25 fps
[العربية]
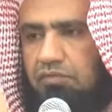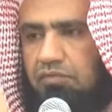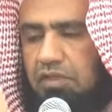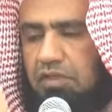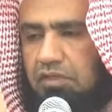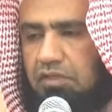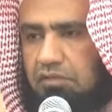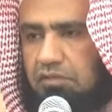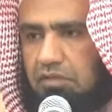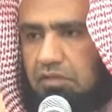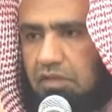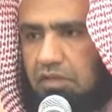
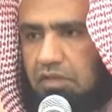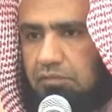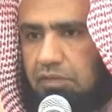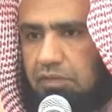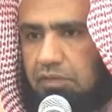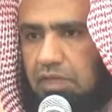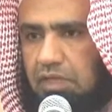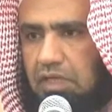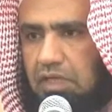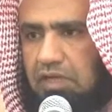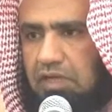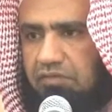فإن
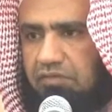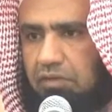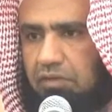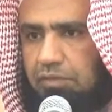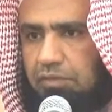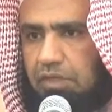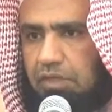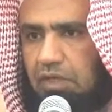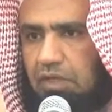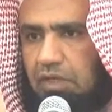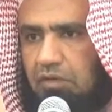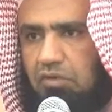قبلها
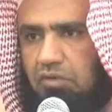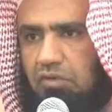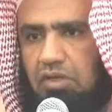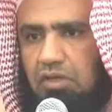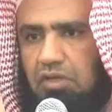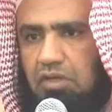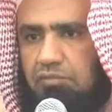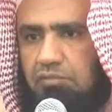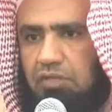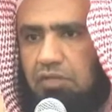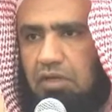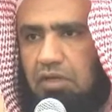فبها
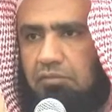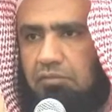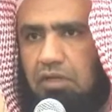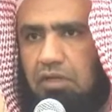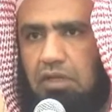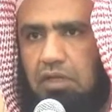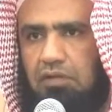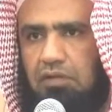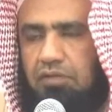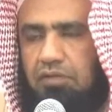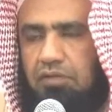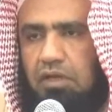وإن لم
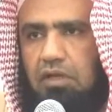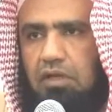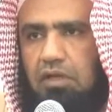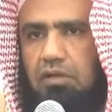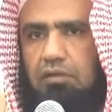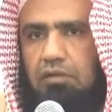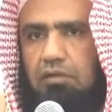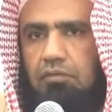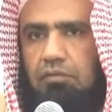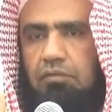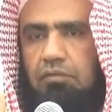يقبلها فلا